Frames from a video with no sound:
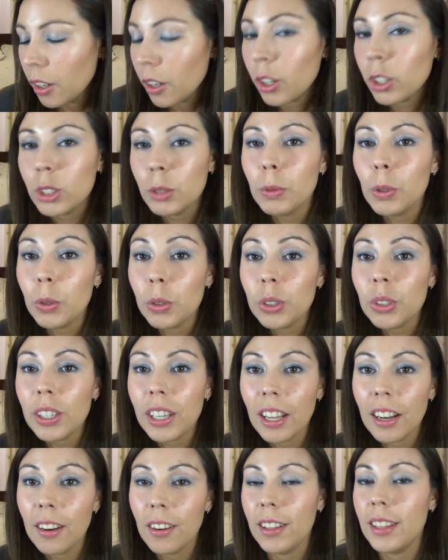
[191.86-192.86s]
Otro producto
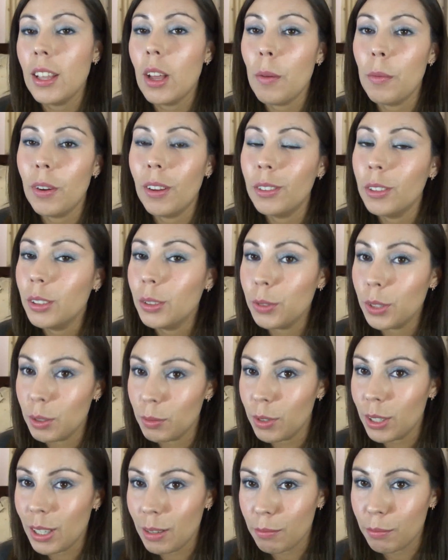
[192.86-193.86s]
que lo he estado probando este
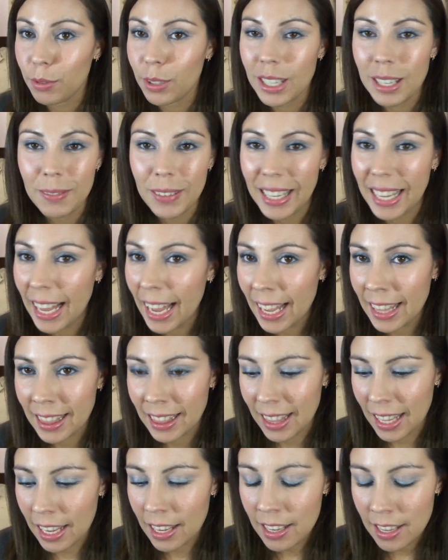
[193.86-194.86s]
último tiempo y que me
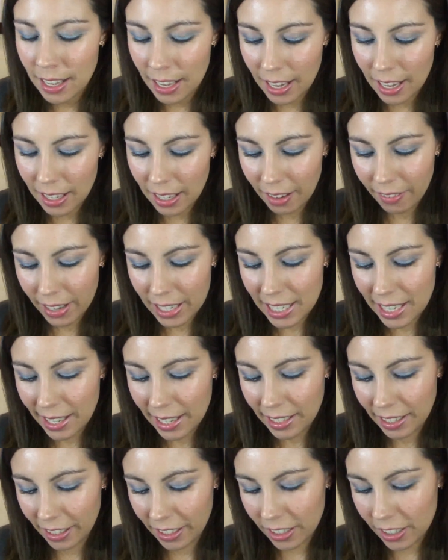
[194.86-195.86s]
encanta es esta base
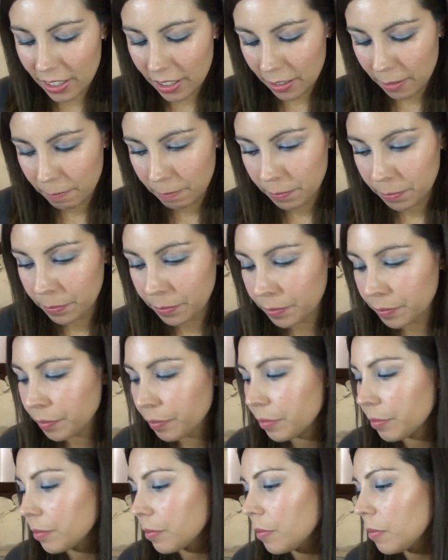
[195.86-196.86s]
de Tarte,
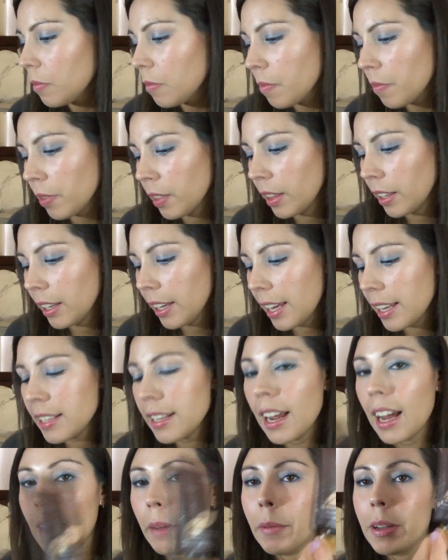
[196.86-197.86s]
que es
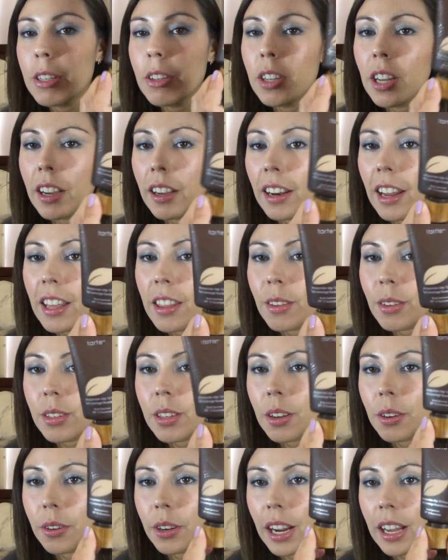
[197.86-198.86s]
la Amazonia Clay
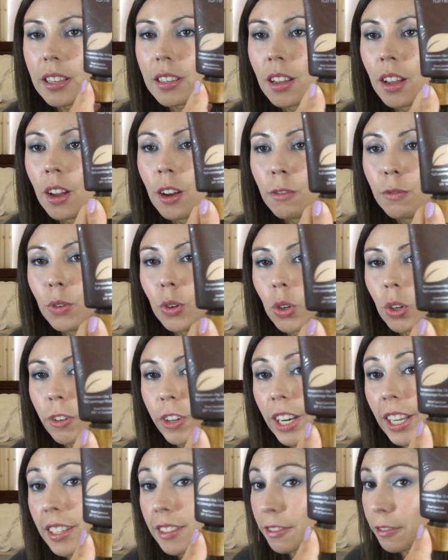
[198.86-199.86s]
12 Horas Full
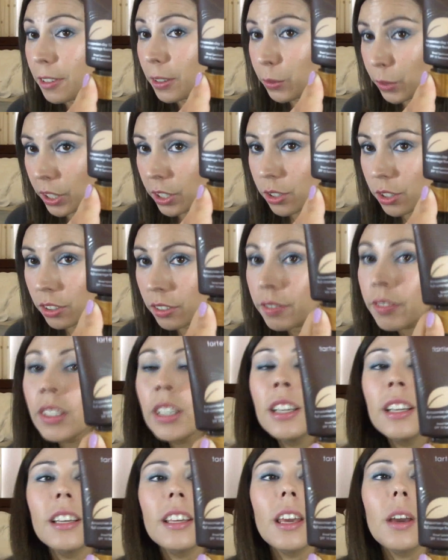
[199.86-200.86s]
Coverage Foundation,
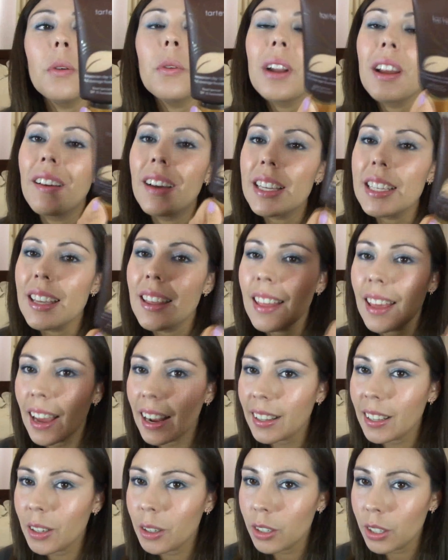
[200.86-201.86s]
que es una base de
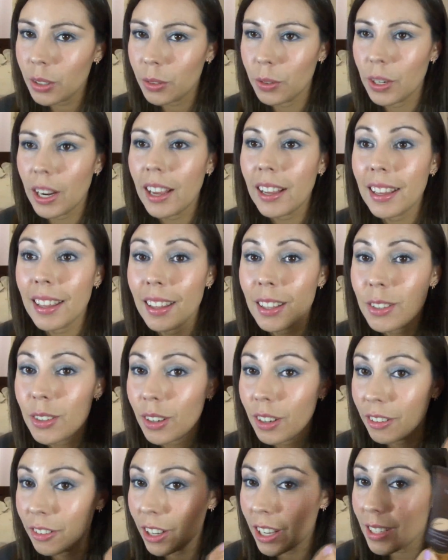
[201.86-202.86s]
alta cobertura, que de hecho
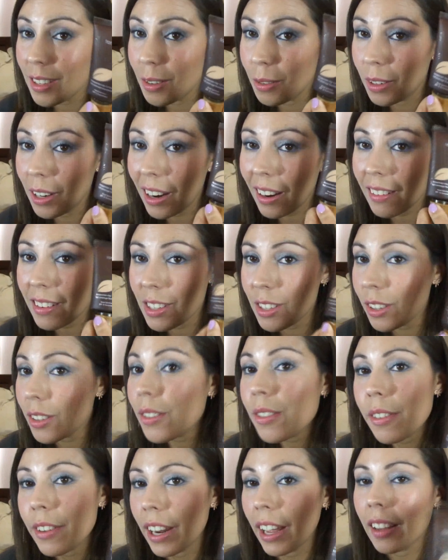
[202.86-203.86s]
les voy a hacer una revisión
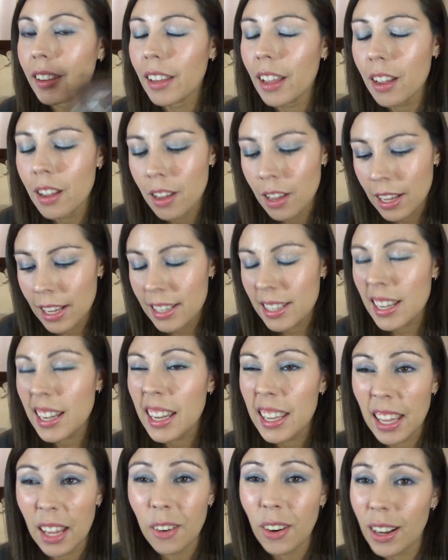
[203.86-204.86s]
sobre esta, si es
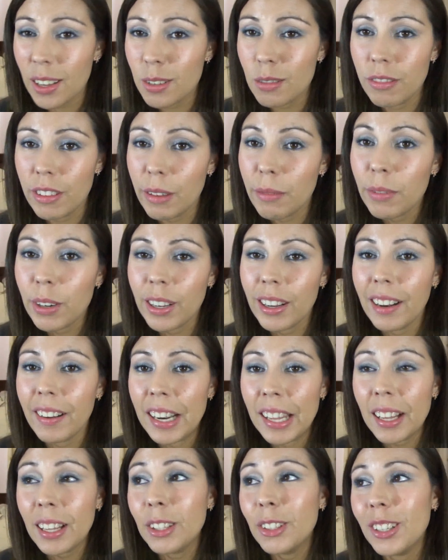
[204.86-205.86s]
que ya no la subí, porque la
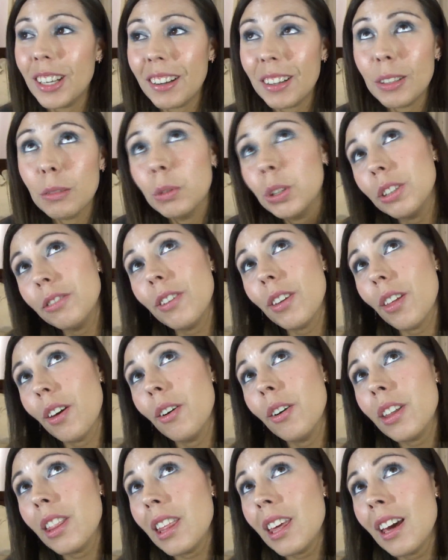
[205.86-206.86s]
verdad es que estoy grabando muchos
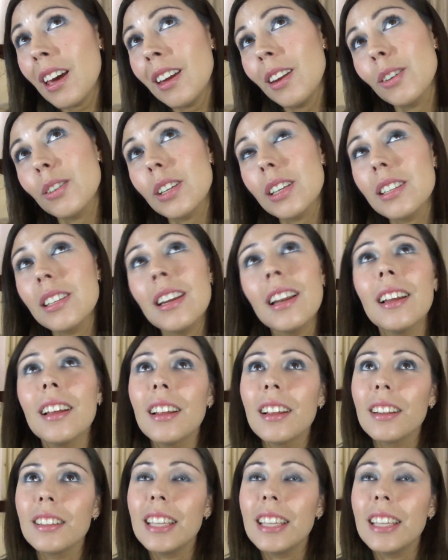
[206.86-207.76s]
videos hoy día y no sé si la...